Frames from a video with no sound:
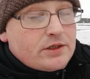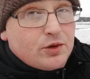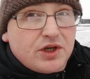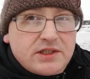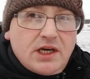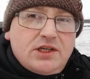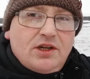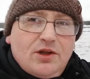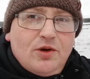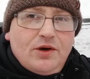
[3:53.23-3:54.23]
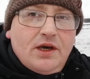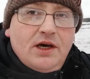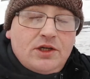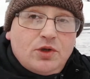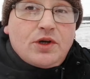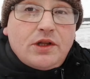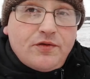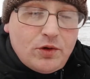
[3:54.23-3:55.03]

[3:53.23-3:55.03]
случился очередной черный